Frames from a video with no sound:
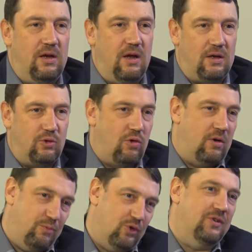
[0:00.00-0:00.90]
или о
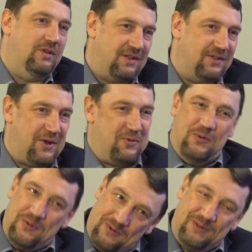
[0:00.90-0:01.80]
которых можно сказать,
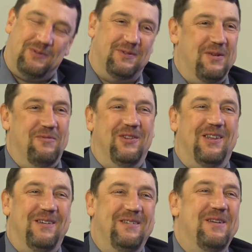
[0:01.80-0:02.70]
о, вот
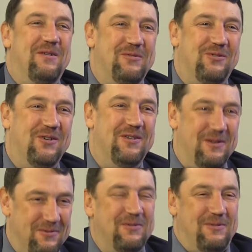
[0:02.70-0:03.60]
его-то я
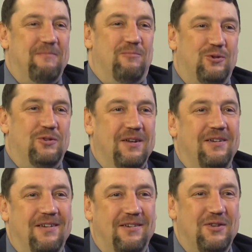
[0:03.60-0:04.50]
учила, ну там можно
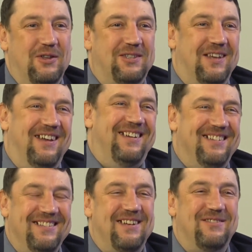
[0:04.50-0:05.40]
гордиться.
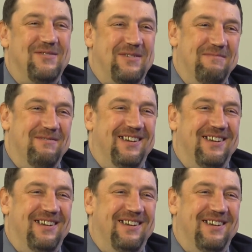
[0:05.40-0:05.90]
Которыми...